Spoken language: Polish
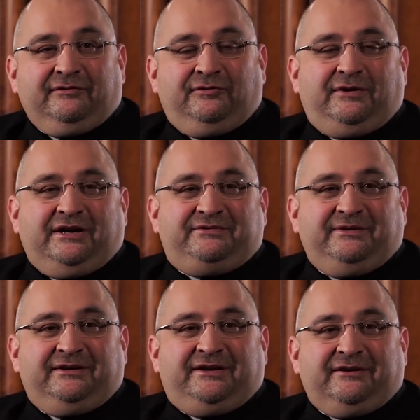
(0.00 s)
Ducha
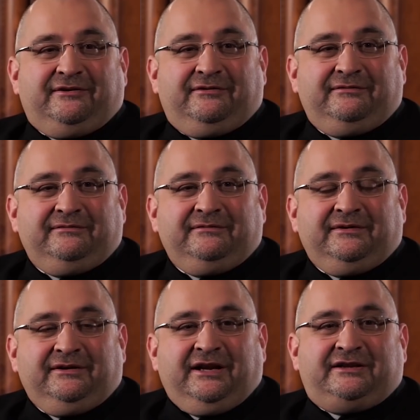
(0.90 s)
Świętego,
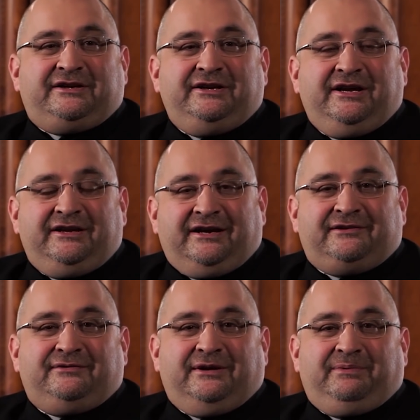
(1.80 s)
natchnienia,
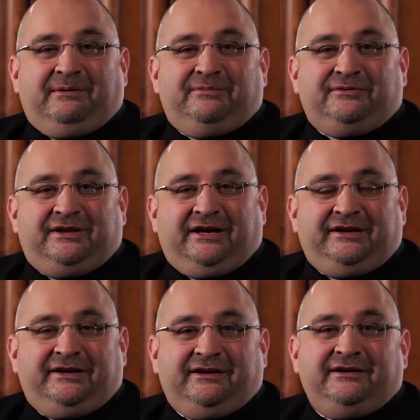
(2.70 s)
które Pan Bóg
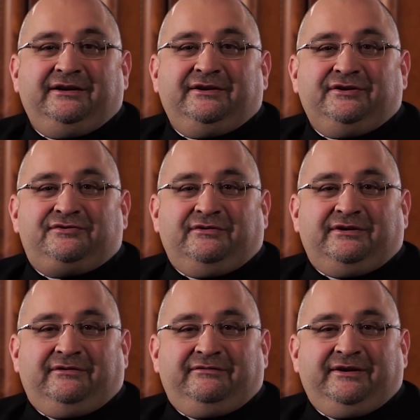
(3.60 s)
daje
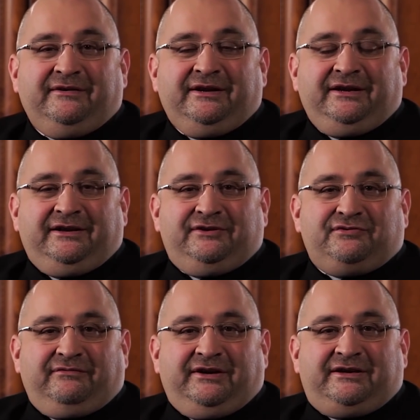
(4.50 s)
człowiekowi. Kiedy
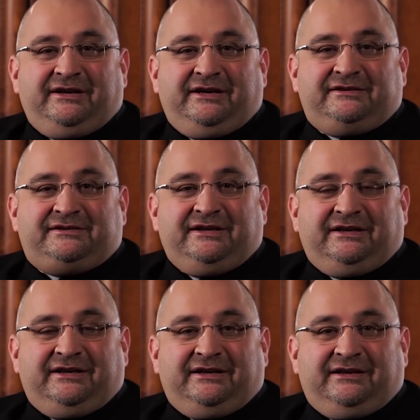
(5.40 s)
człowiek jest
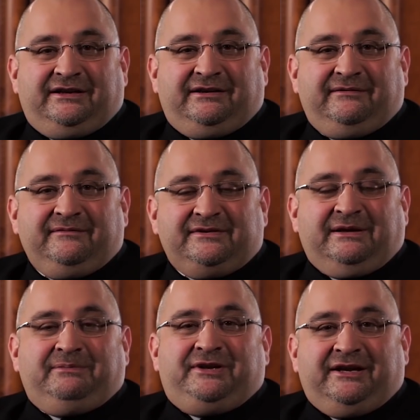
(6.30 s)
y,
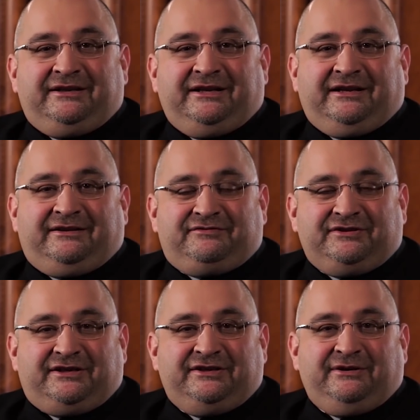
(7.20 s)
zamknięty na te
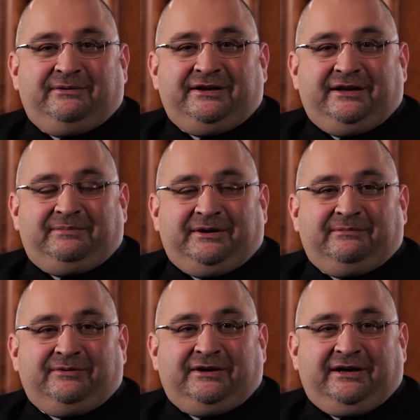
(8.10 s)
wszystkie działania
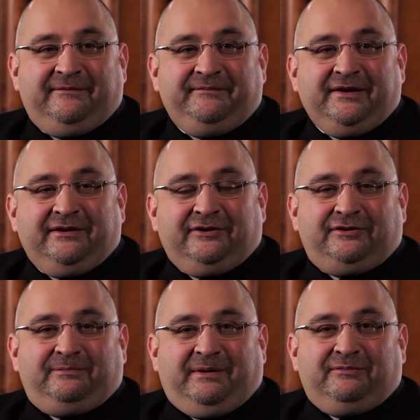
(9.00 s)
Pana Boga, no
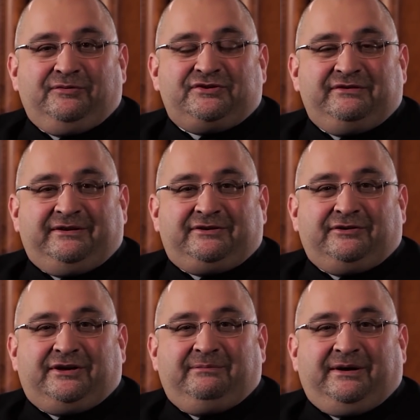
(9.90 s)
to Pan Bóg używa
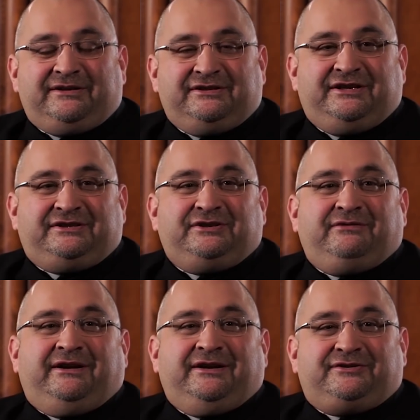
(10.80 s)
trochę bardziej
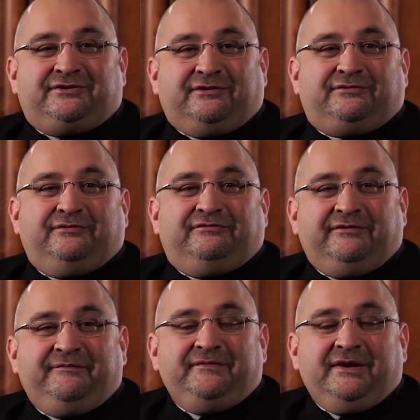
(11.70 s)
zdecydowanych środków.